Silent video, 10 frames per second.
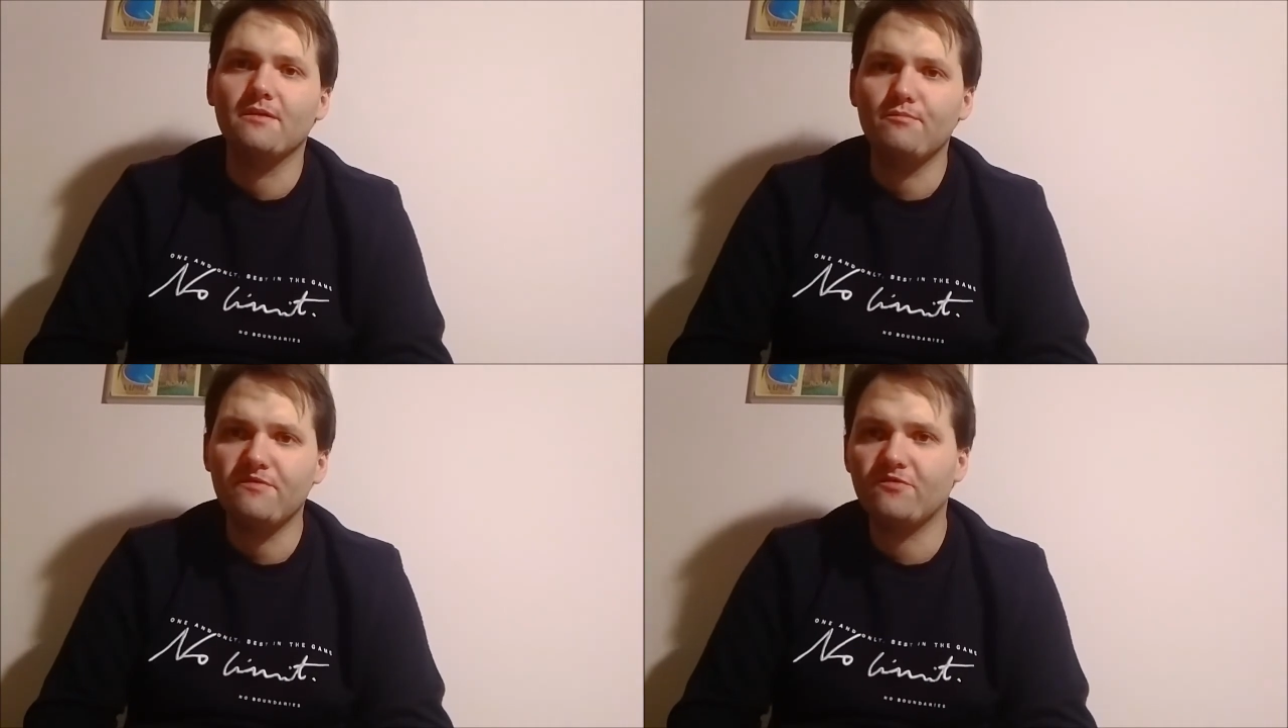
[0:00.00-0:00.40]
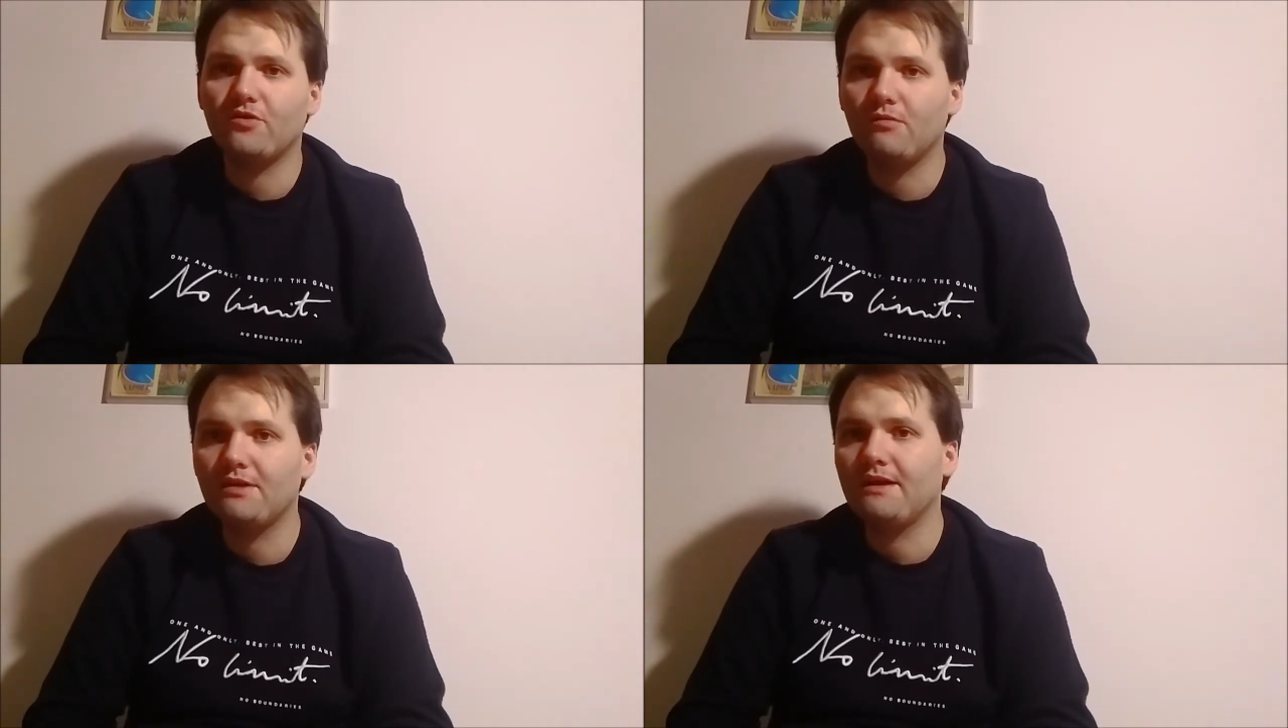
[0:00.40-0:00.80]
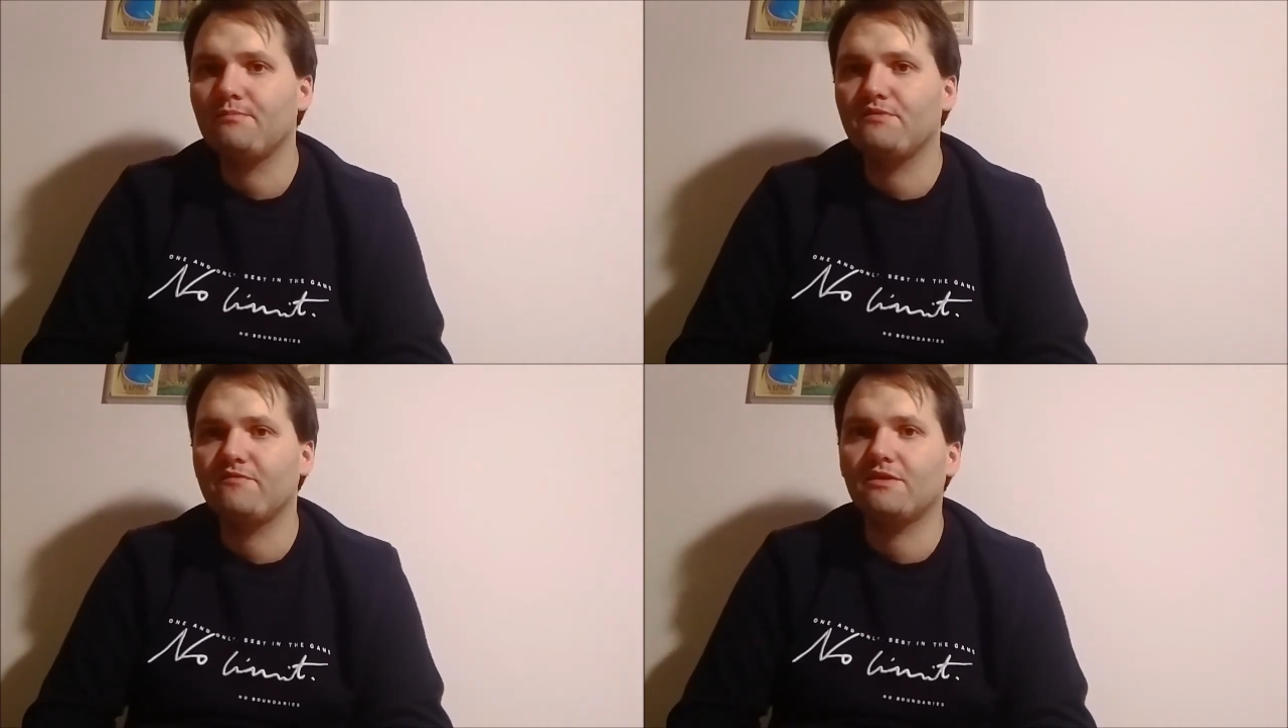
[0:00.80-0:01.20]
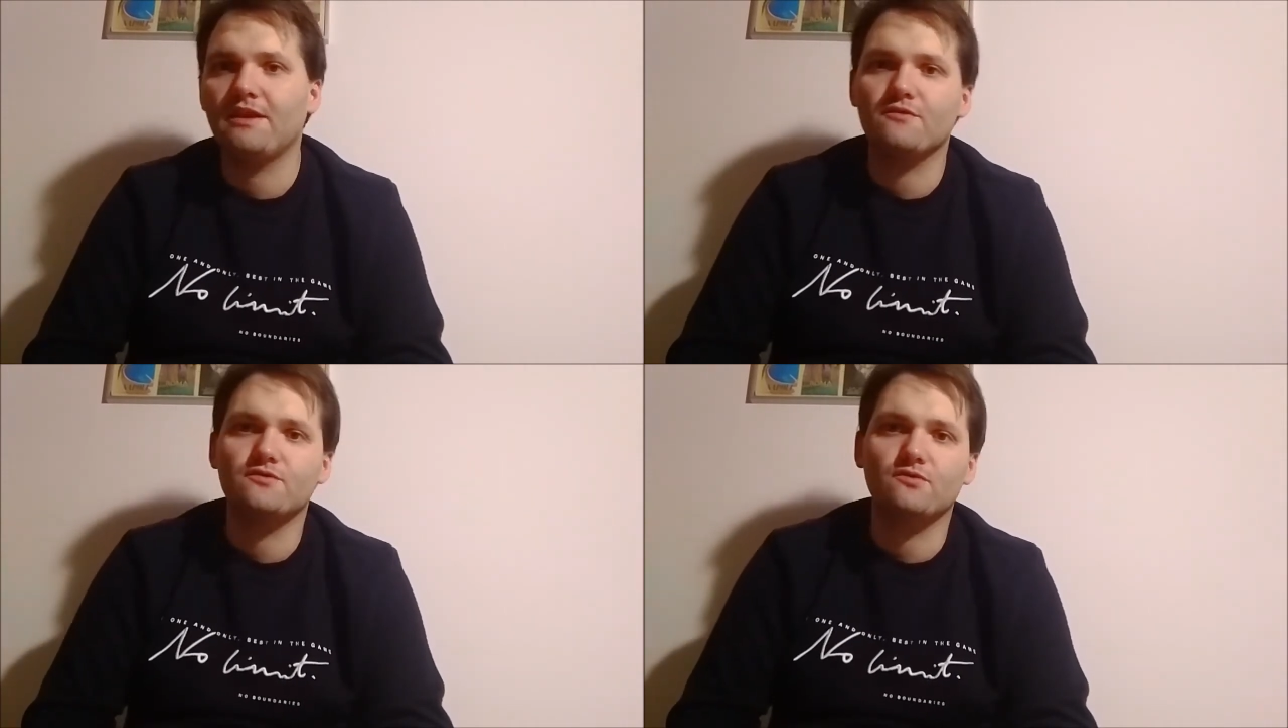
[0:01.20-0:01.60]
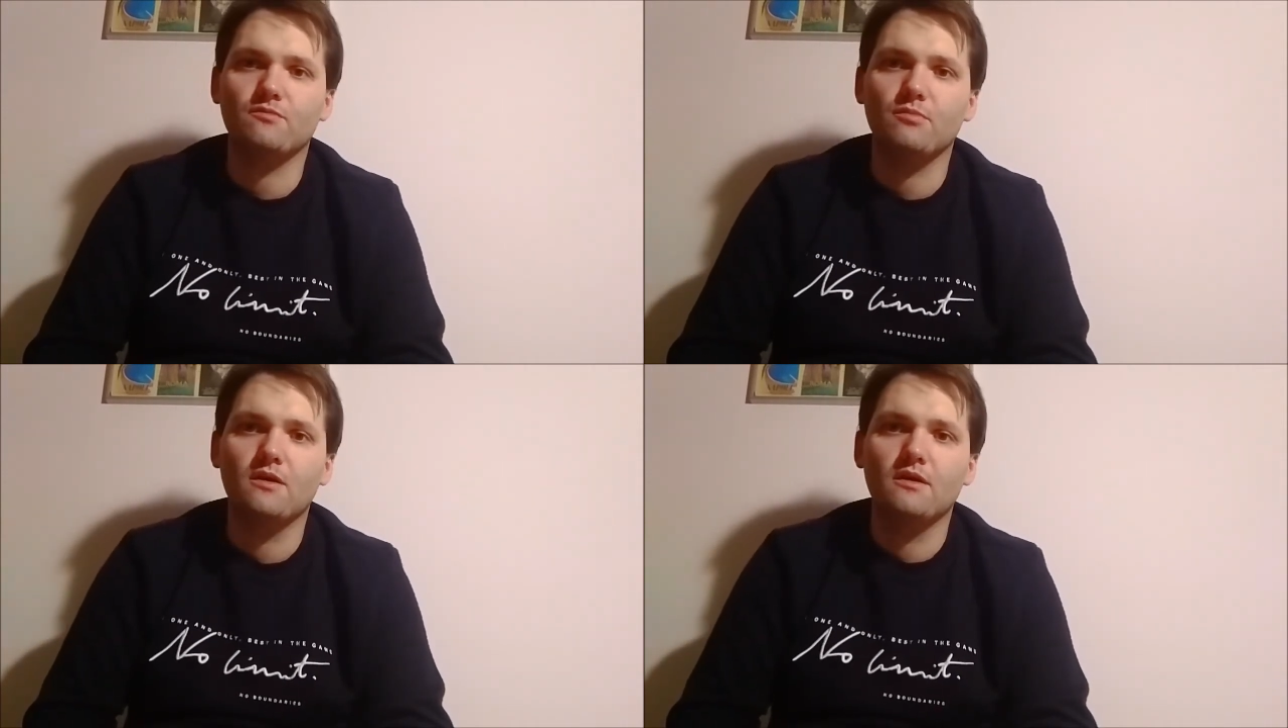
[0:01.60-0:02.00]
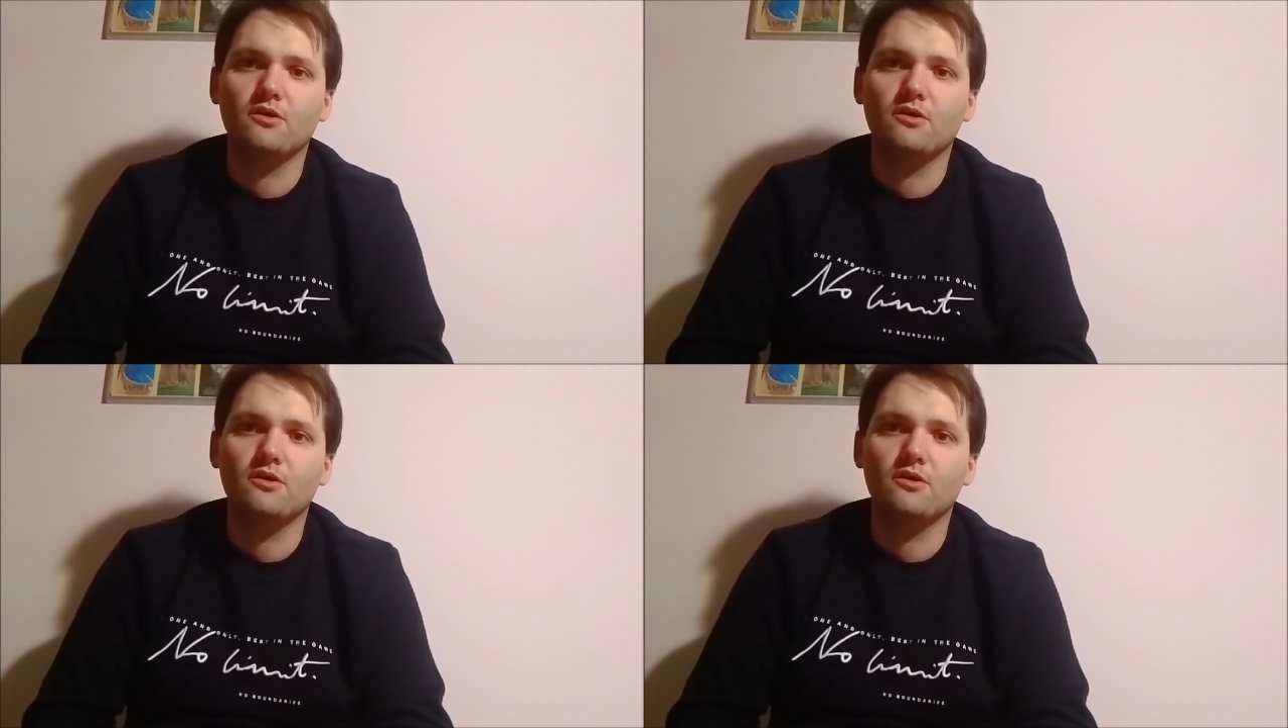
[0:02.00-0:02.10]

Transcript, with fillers: Piwo dobre, piwo dla osób,